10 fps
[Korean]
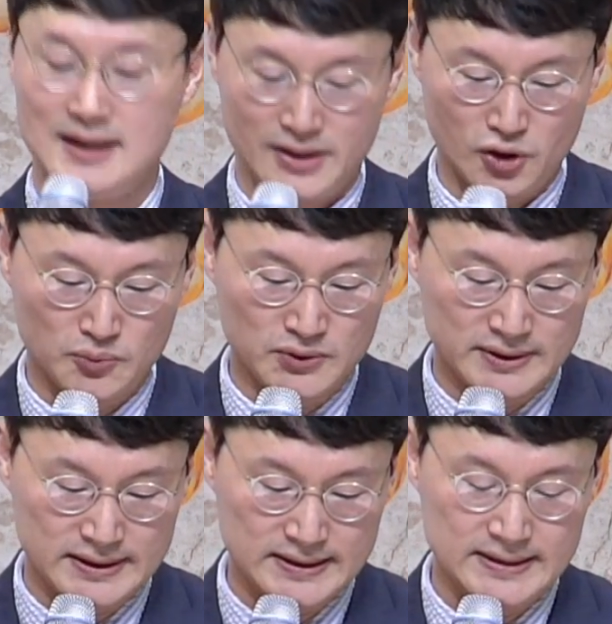여러분,
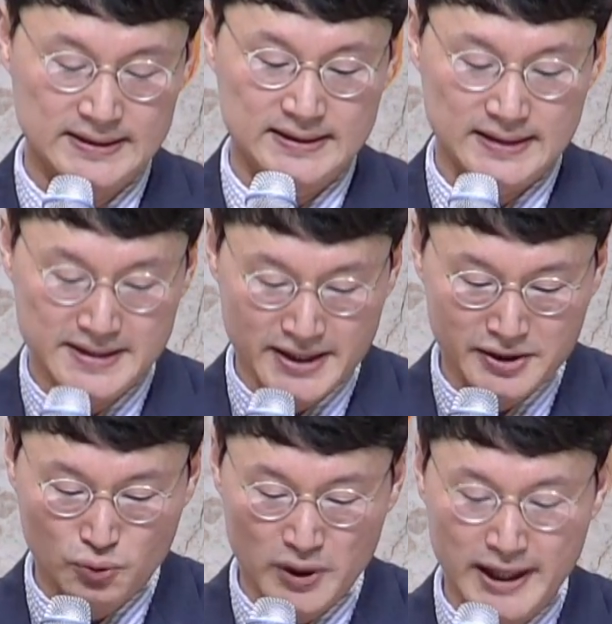
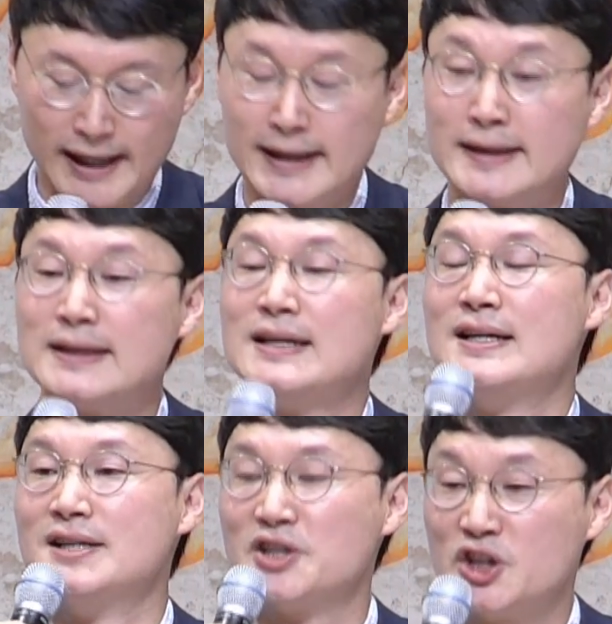이제는 우리가
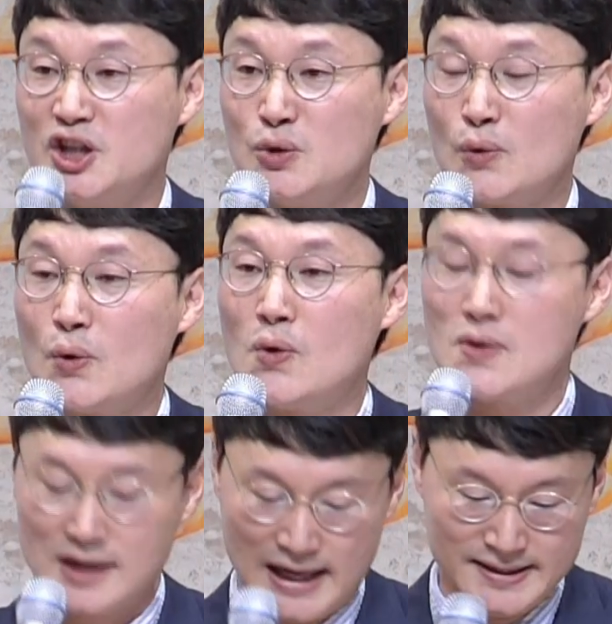
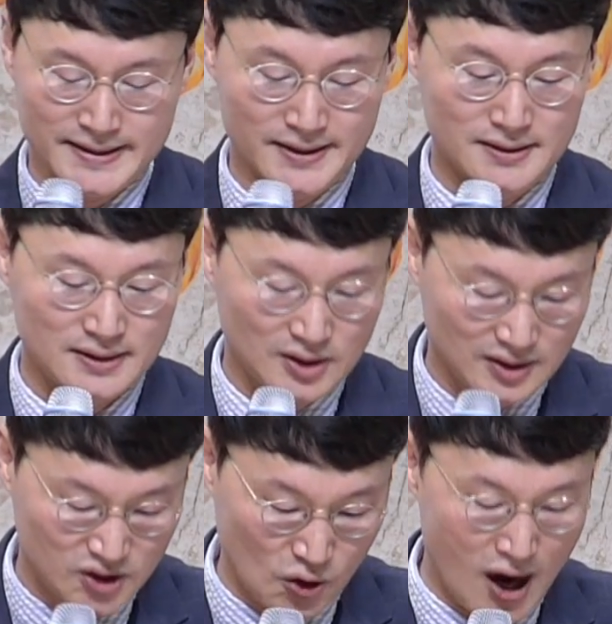기도로 가시를
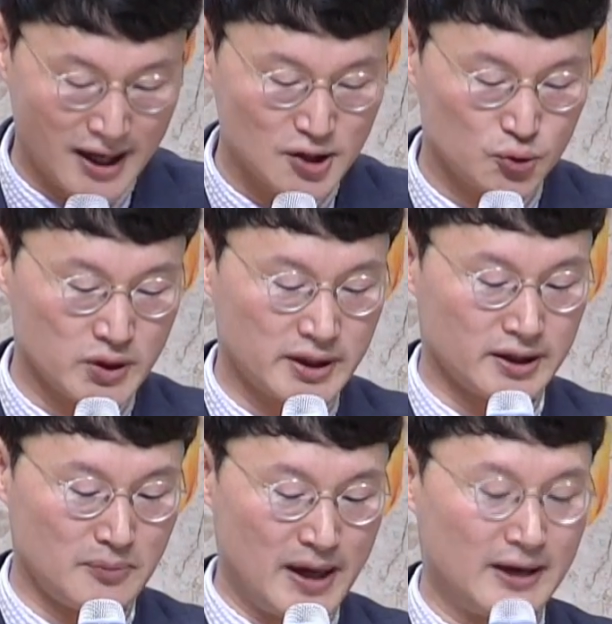저항할 수
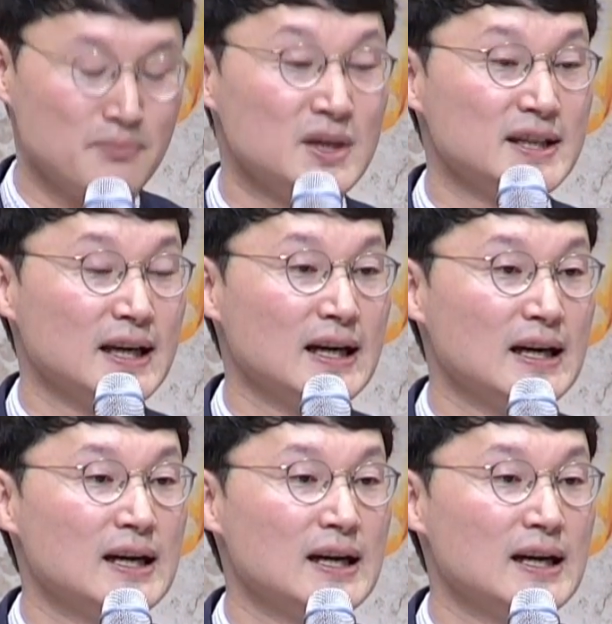있기를 바랍니다.